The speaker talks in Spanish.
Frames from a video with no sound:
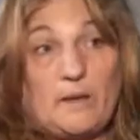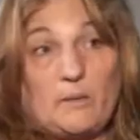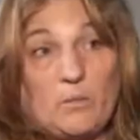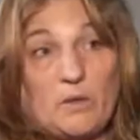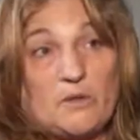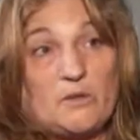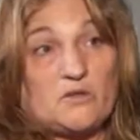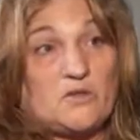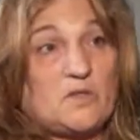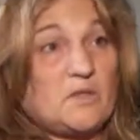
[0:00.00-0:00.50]

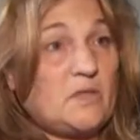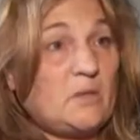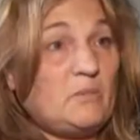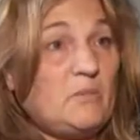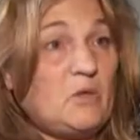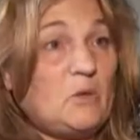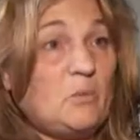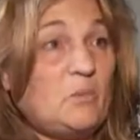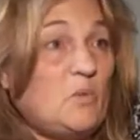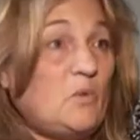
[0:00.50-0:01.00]
bueno, se
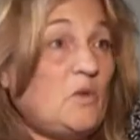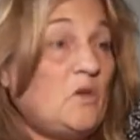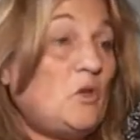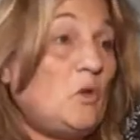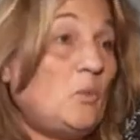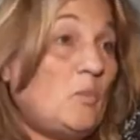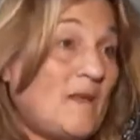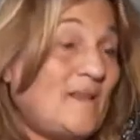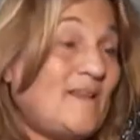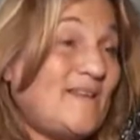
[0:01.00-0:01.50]
terminó
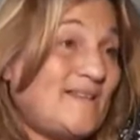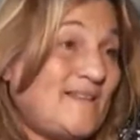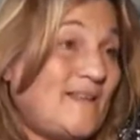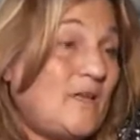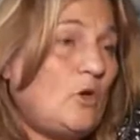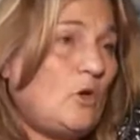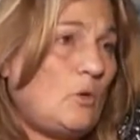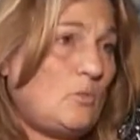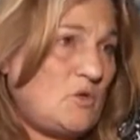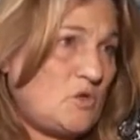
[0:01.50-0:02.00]
poniendo más de
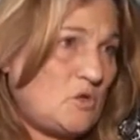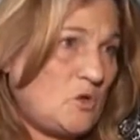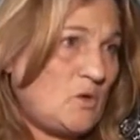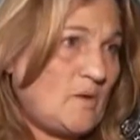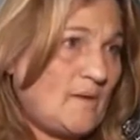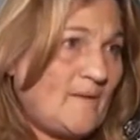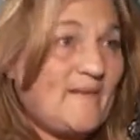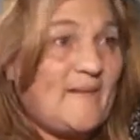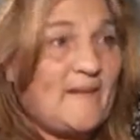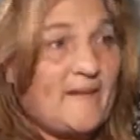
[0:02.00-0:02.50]
5
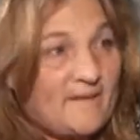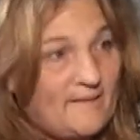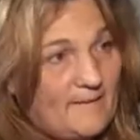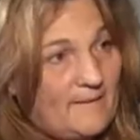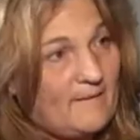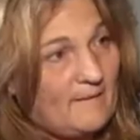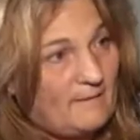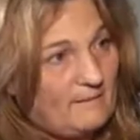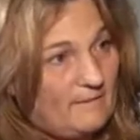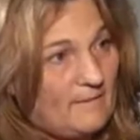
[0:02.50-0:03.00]
millones
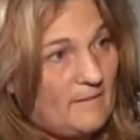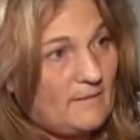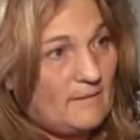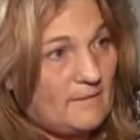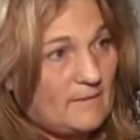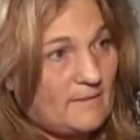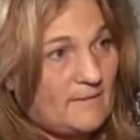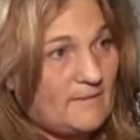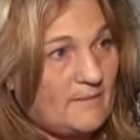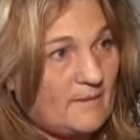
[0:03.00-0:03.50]
desde la
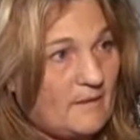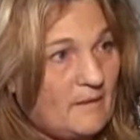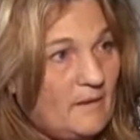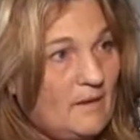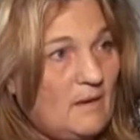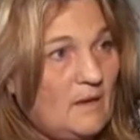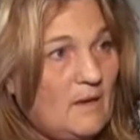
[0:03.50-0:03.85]
intendencia.